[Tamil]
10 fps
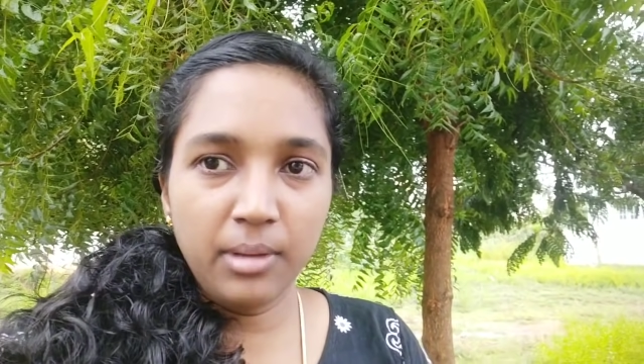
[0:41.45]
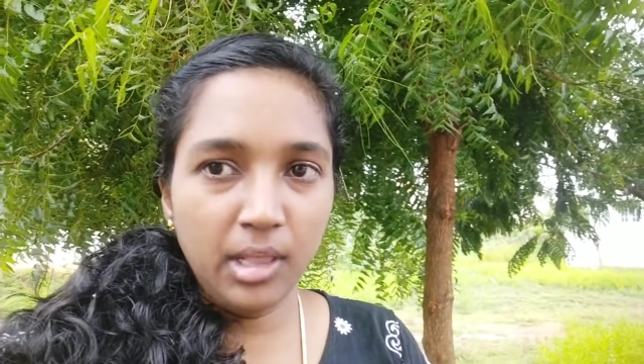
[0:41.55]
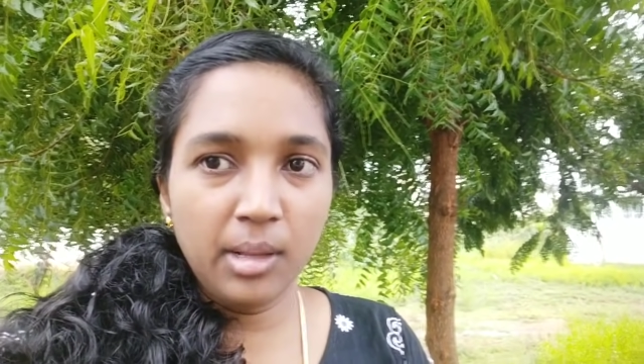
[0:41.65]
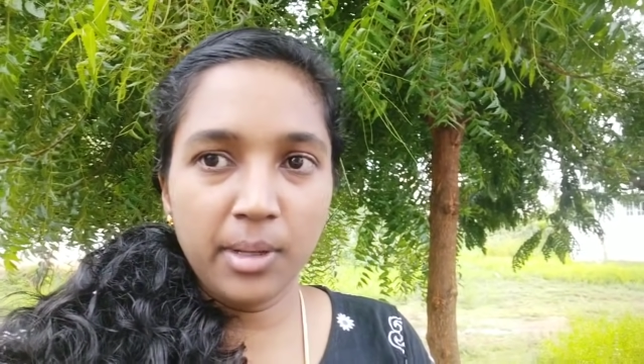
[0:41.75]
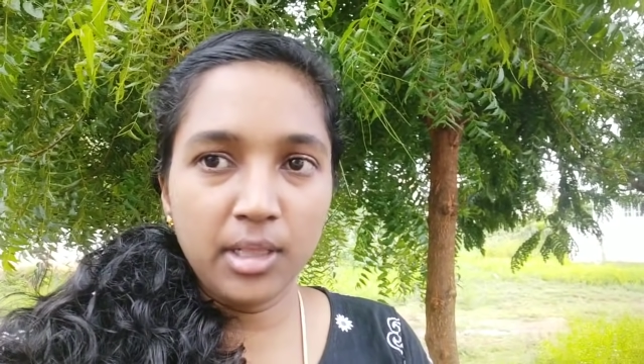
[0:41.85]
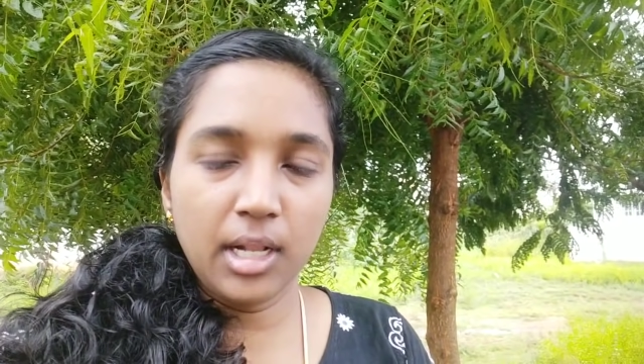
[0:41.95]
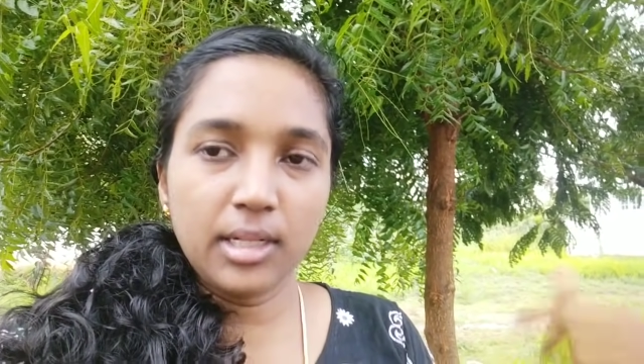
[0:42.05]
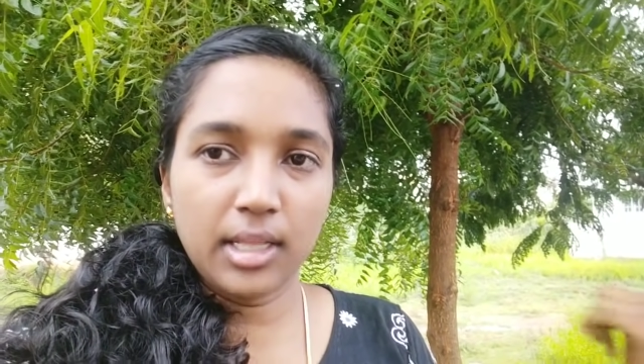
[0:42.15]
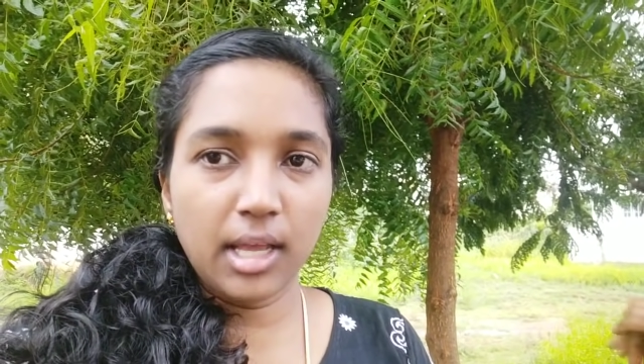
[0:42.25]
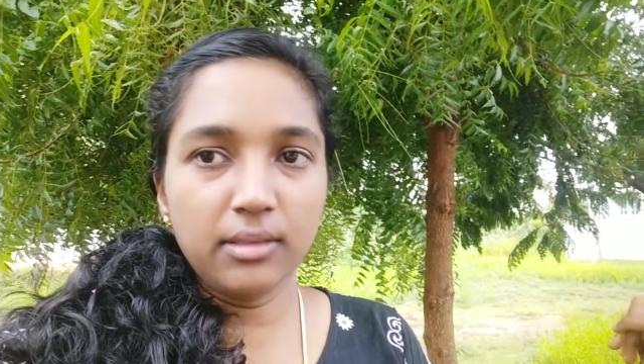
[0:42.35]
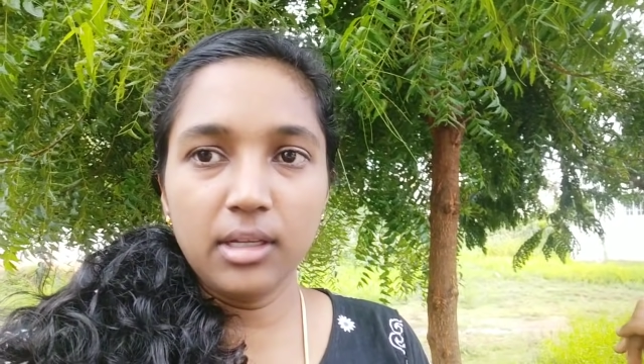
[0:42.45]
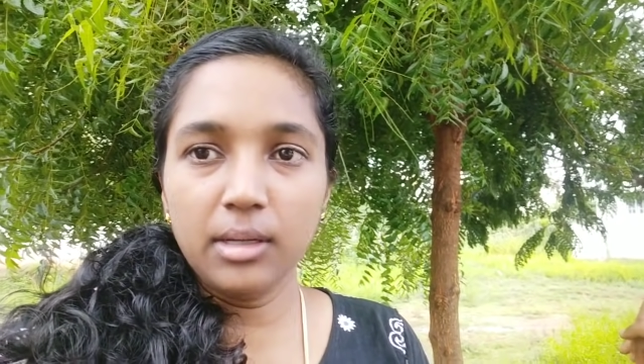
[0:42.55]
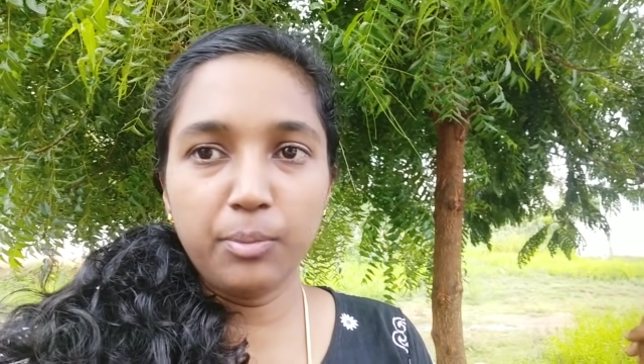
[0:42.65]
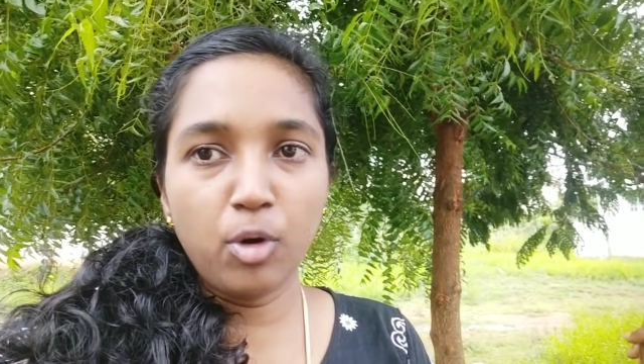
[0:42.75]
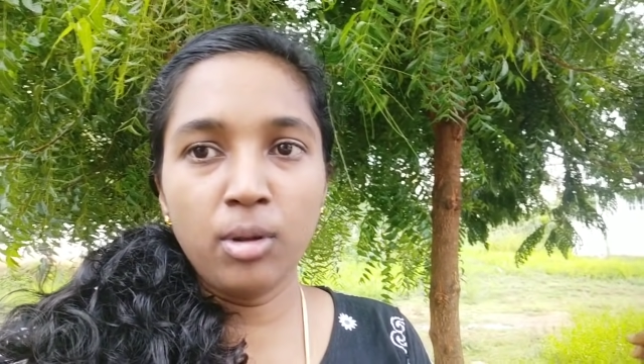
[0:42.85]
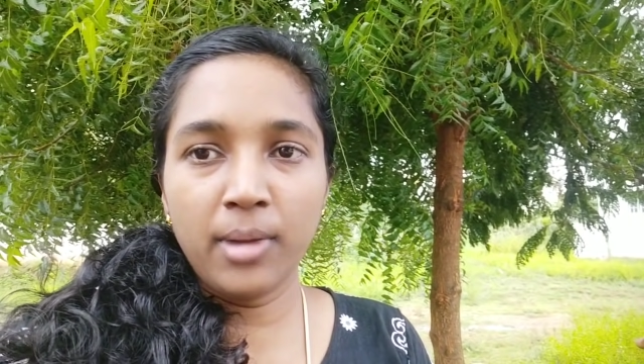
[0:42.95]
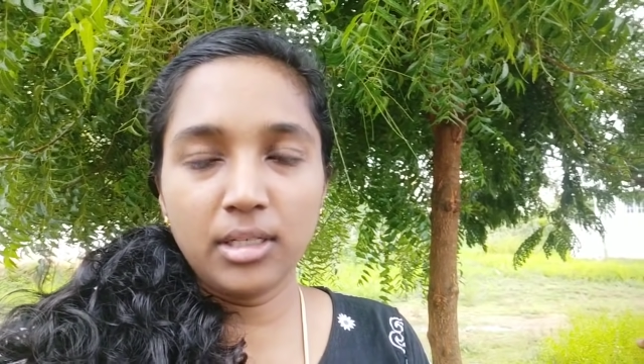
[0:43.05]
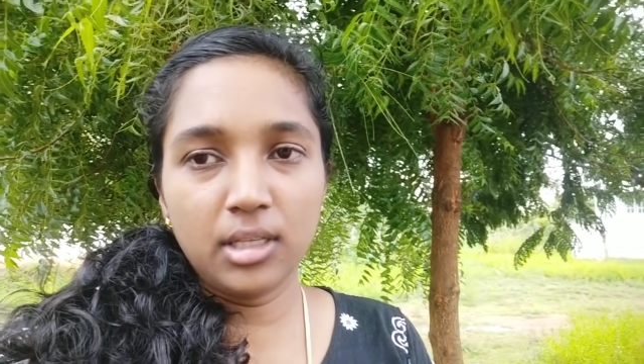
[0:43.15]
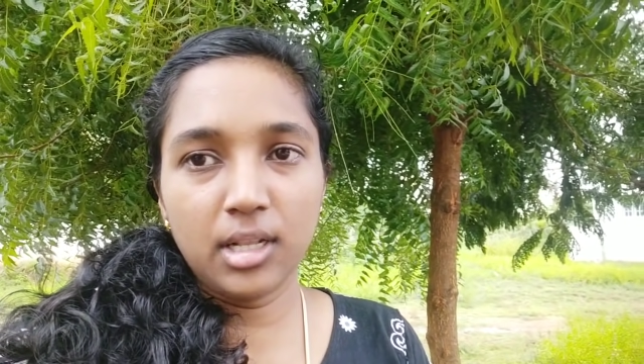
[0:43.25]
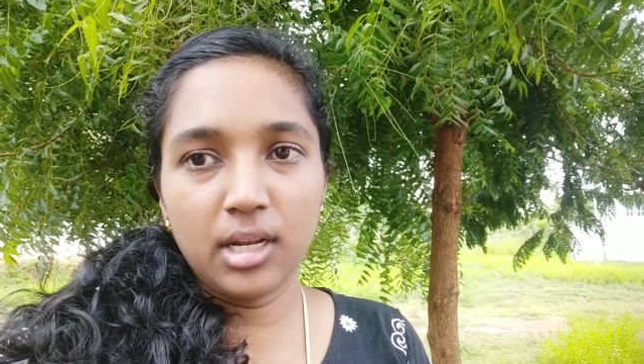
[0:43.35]
இந்த மந்த்லேருந்து அதாவது போன
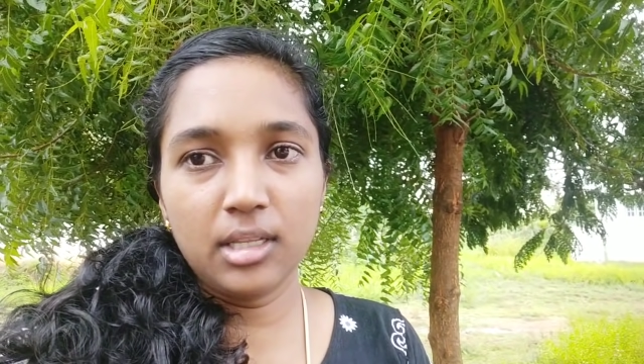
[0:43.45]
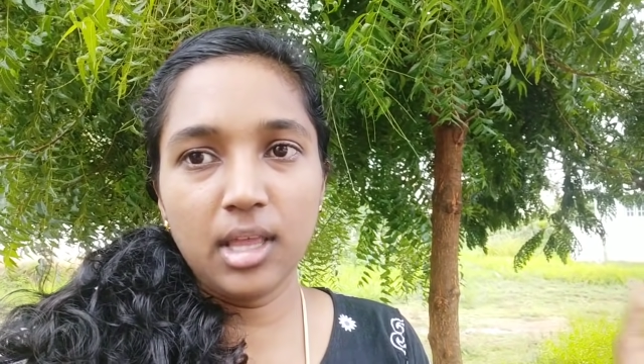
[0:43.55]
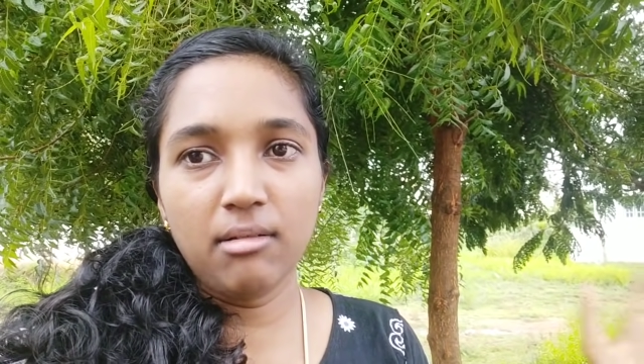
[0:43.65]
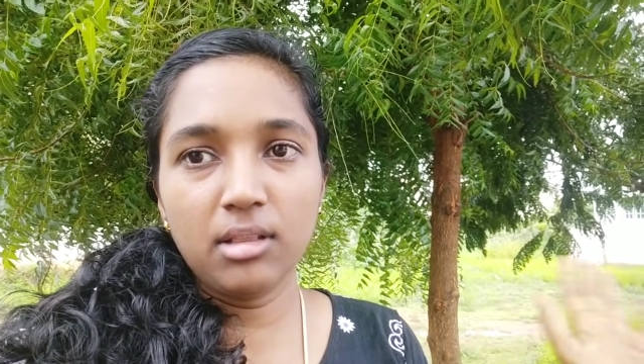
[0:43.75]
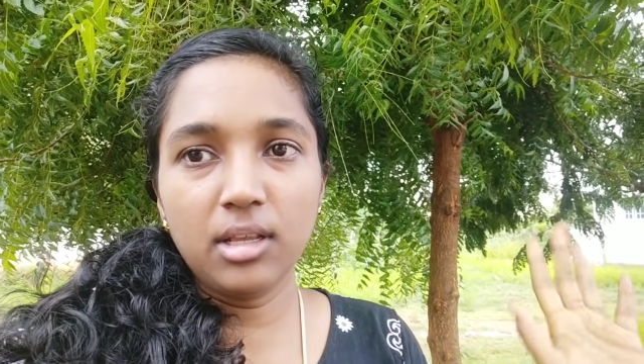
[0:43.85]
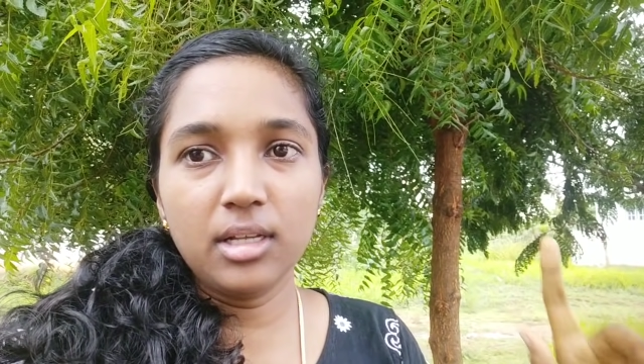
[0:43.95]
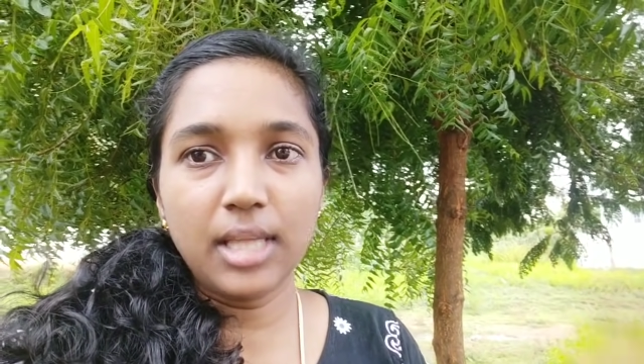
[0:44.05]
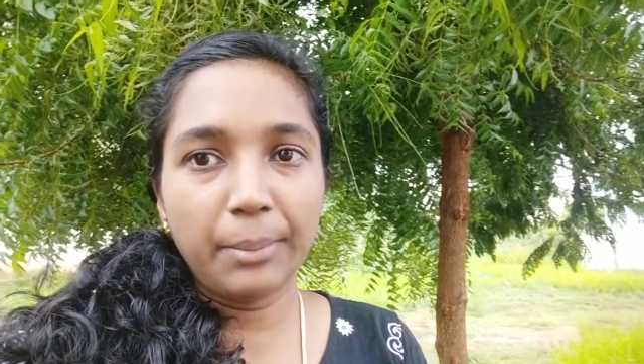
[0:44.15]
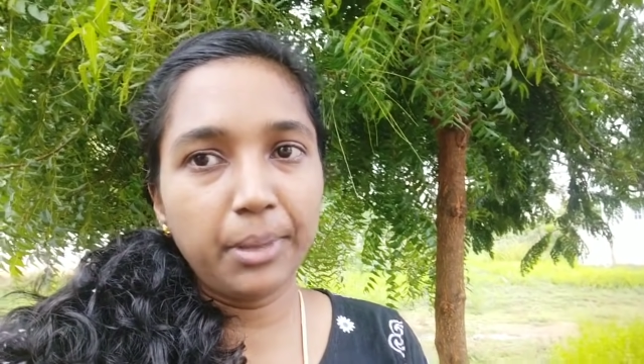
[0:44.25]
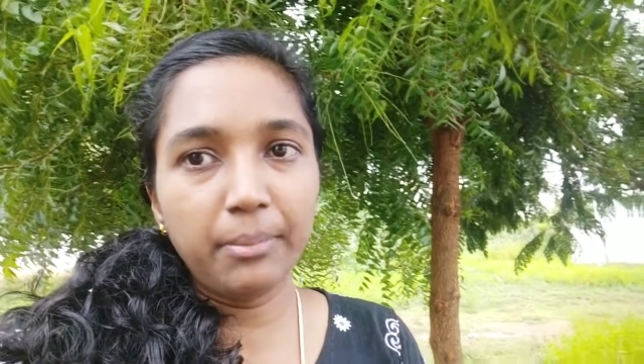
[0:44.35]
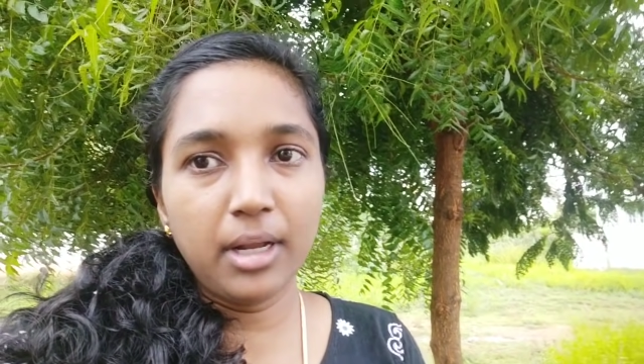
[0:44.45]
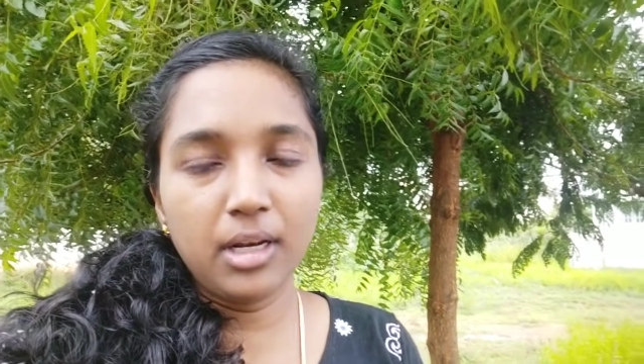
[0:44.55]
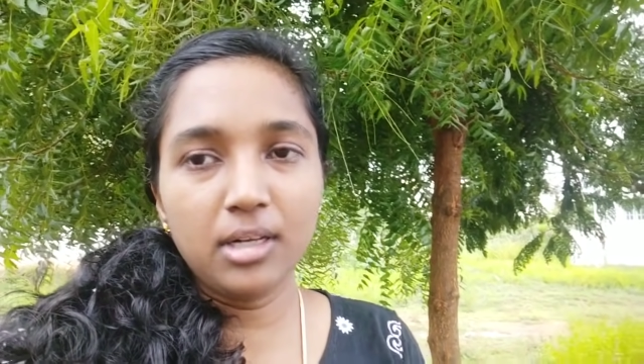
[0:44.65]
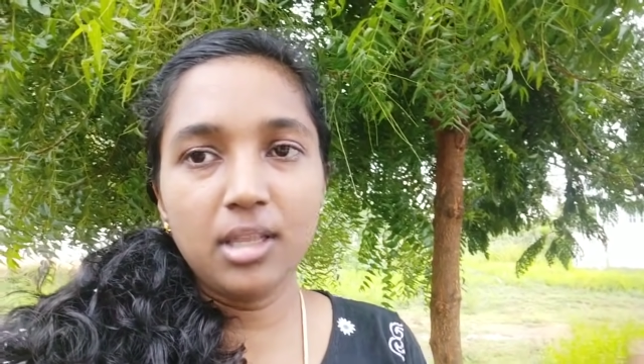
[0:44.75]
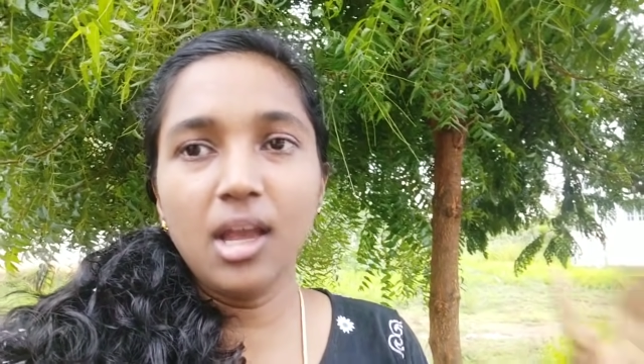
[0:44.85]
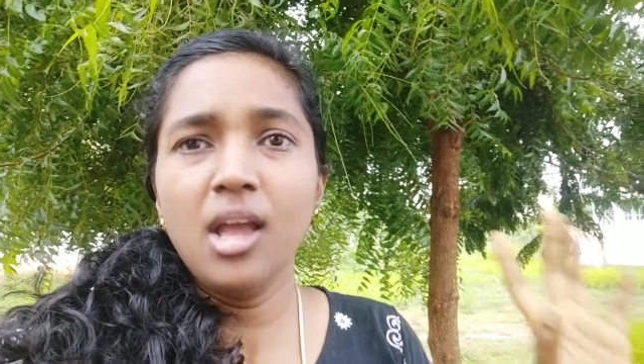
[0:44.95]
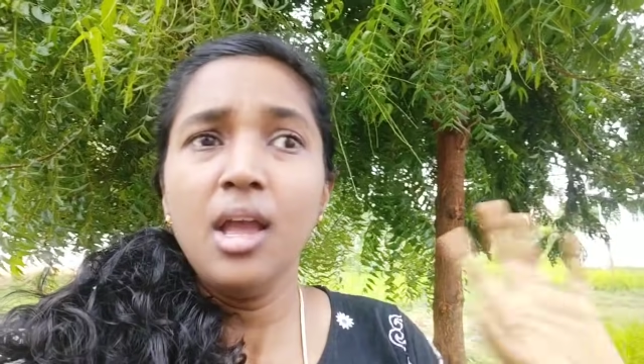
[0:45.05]
மாதத்துலேருந்தே வந்து செப்டம்பர்லேருந்து